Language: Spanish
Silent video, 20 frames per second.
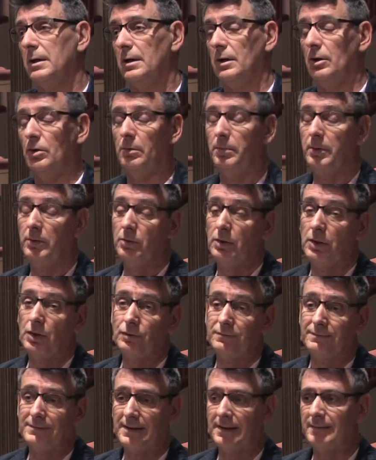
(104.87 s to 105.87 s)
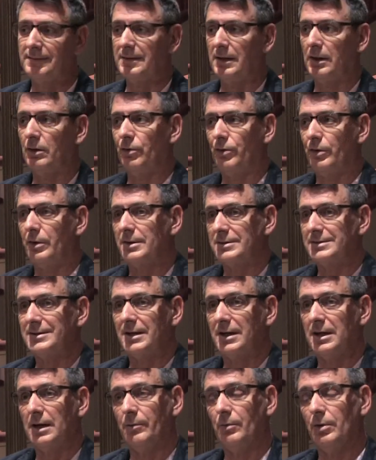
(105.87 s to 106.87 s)
Lo primero que contrasta cuando nos
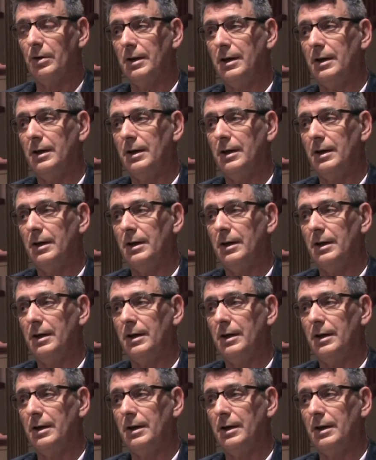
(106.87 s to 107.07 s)
acercamos